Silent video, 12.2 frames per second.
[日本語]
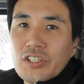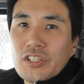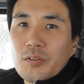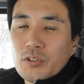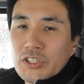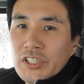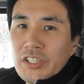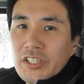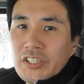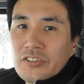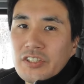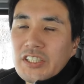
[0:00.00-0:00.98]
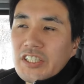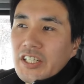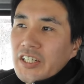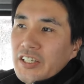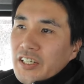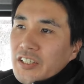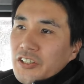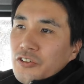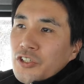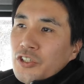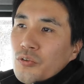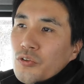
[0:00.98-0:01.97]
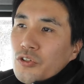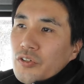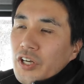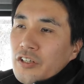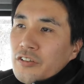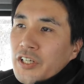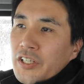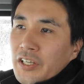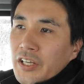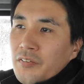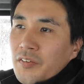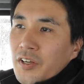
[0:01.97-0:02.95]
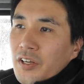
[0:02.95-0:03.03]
気持ち必要なんじゃないかなってう機農業をやる上でね。